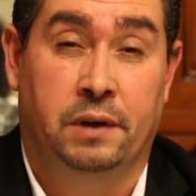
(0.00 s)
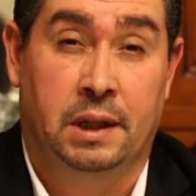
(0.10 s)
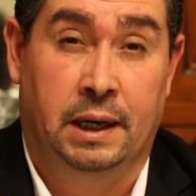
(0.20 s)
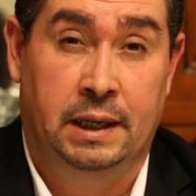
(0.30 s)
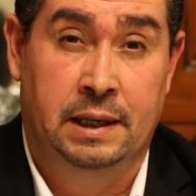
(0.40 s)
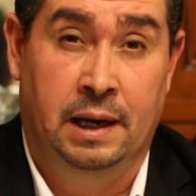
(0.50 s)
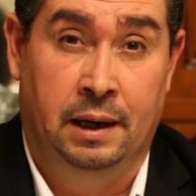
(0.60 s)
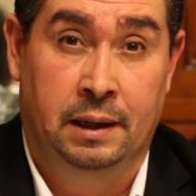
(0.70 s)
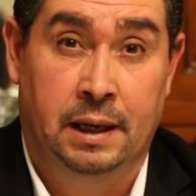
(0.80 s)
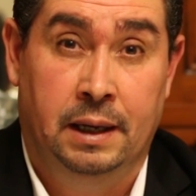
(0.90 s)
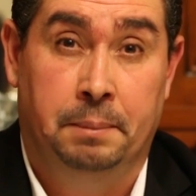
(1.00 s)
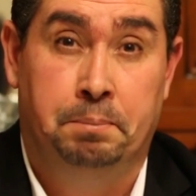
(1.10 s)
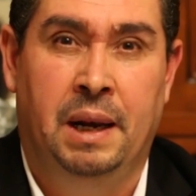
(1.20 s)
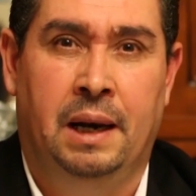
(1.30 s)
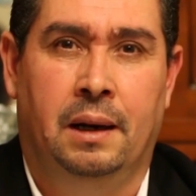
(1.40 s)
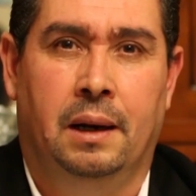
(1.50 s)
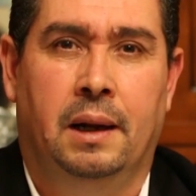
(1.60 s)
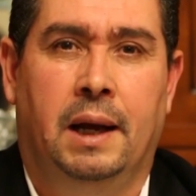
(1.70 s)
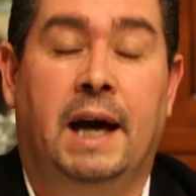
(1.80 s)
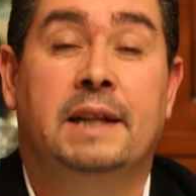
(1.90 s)
الفضائية بل
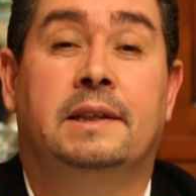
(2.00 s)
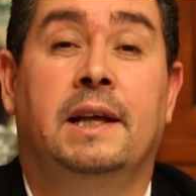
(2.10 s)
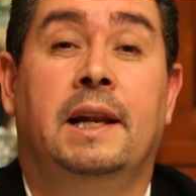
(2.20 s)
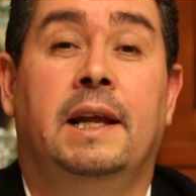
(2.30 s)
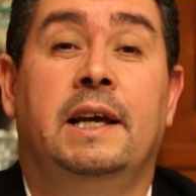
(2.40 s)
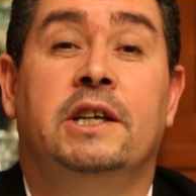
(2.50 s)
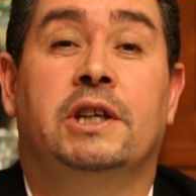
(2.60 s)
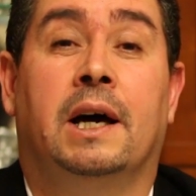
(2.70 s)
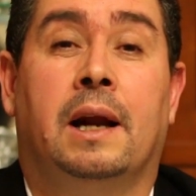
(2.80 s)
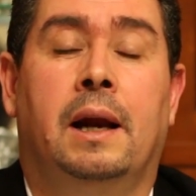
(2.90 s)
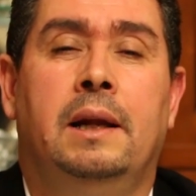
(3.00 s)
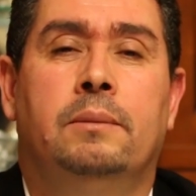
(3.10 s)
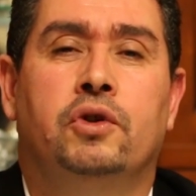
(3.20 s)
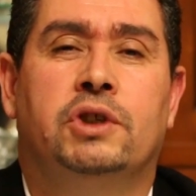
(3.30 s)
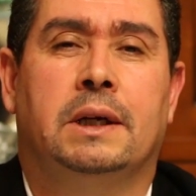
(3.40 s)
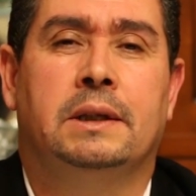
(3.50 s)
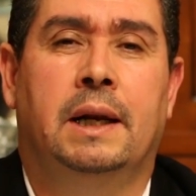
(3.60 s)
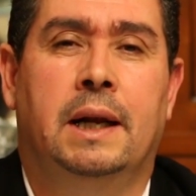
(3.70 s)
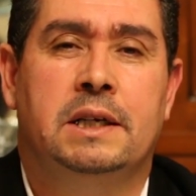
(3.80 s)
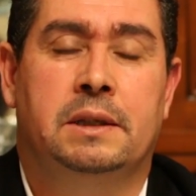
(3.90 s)
حتى الإشارة لمجرد
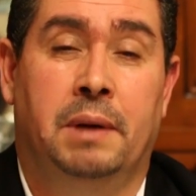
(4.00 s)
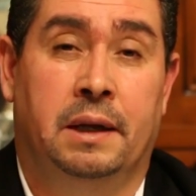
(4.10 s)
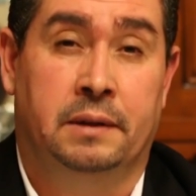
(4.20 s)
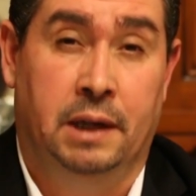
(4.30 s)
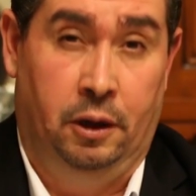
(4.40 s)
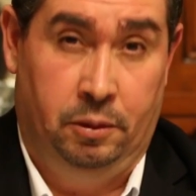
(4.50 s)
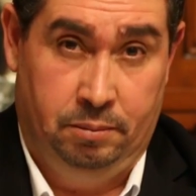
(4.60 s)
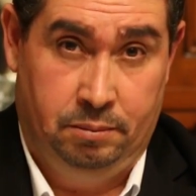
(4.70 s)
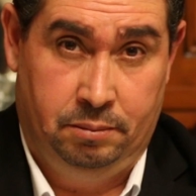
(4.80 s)
الأسماء نتاعهم